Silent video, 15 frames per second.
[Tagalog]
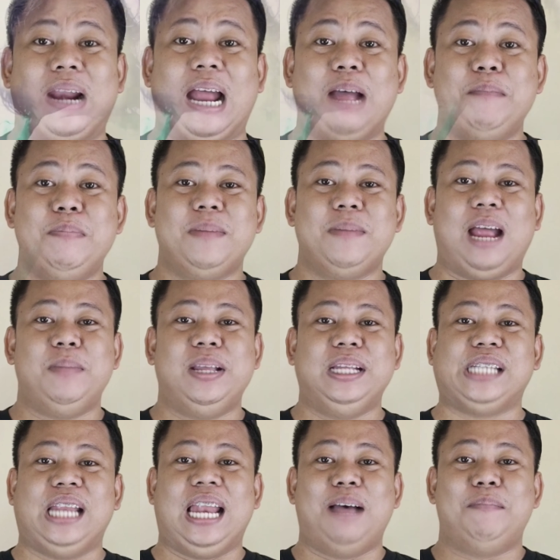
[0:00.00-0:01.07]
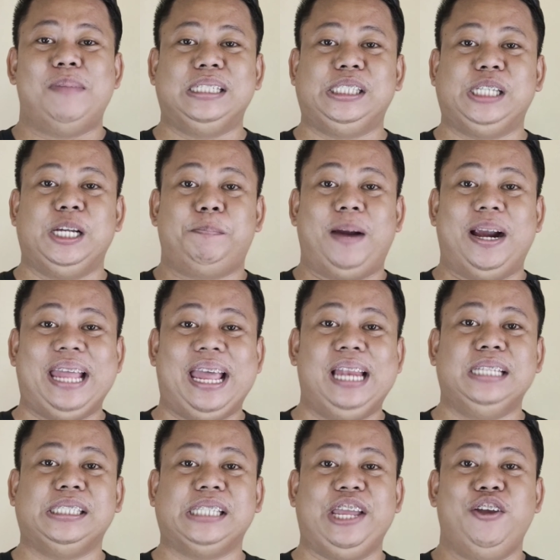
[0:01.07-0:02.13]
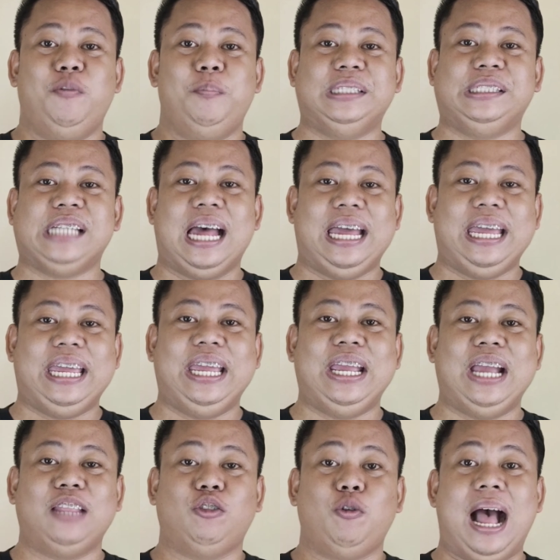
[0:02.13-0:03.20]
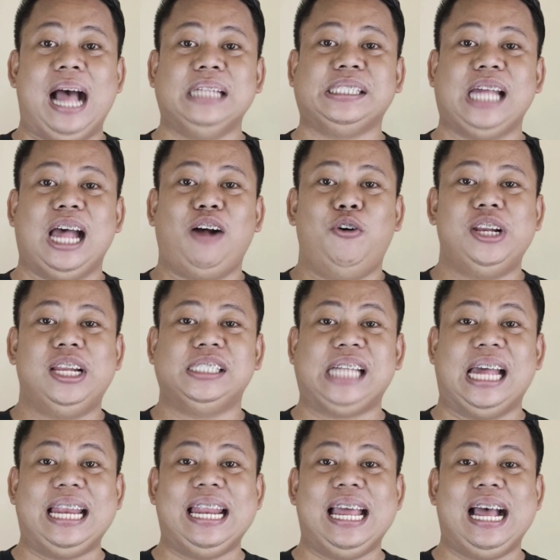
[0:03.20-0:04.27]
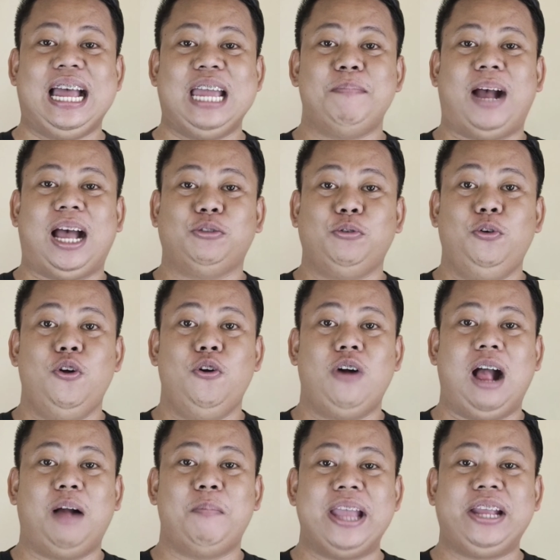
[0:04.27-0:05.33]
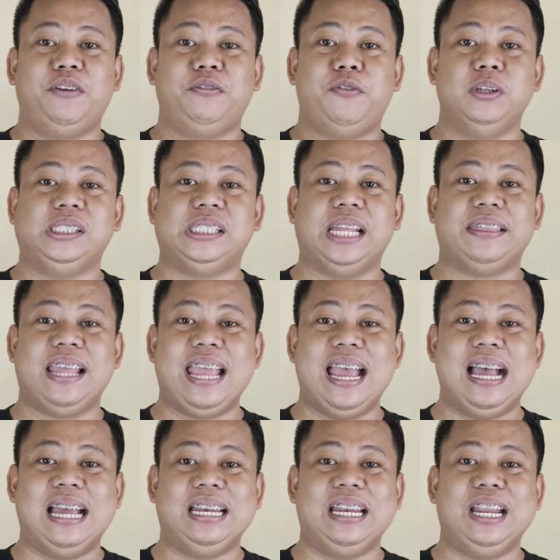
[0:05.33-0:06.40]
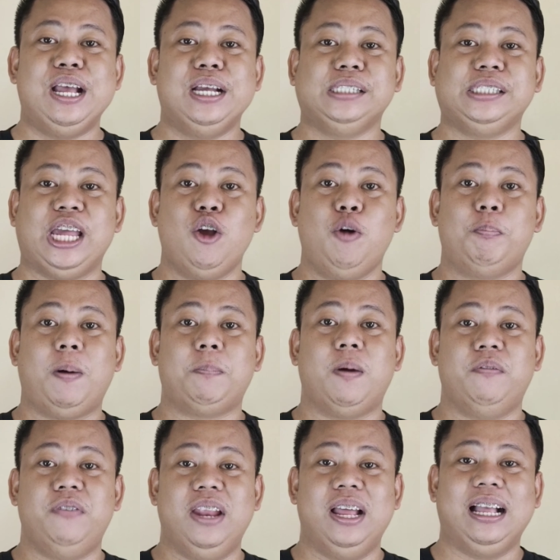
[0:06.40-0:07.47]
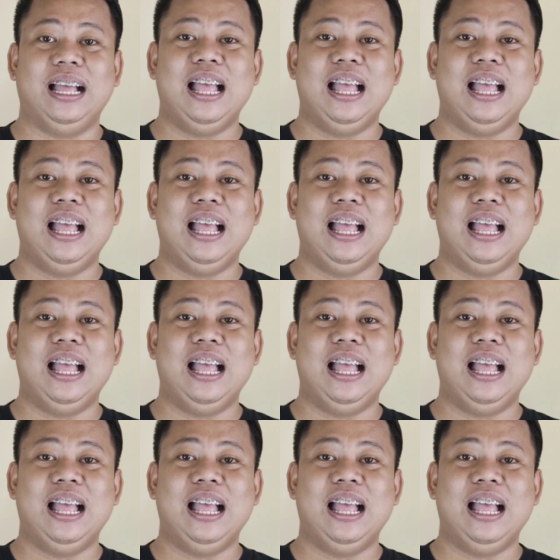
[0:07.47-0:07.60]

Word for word: Maraming maraming salamat Sir Parnell sa iyong mensahe at umaasa ako na sana ay makatulong ang microphone set na yan sa iyong pagbablog.